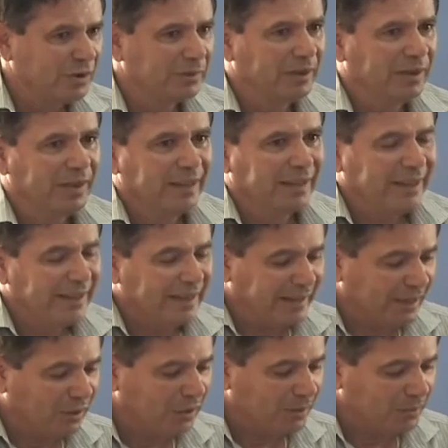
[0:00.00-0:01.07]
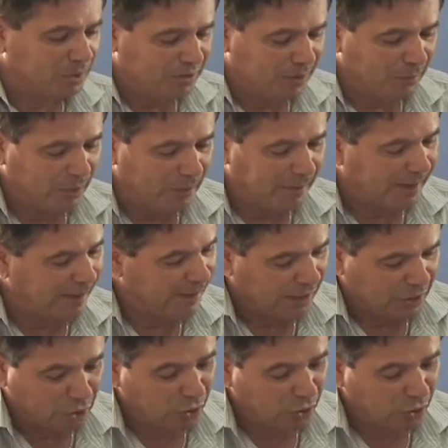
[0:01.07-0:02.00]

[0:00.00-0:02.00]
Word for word: y, criado en el municipio de Pájaro.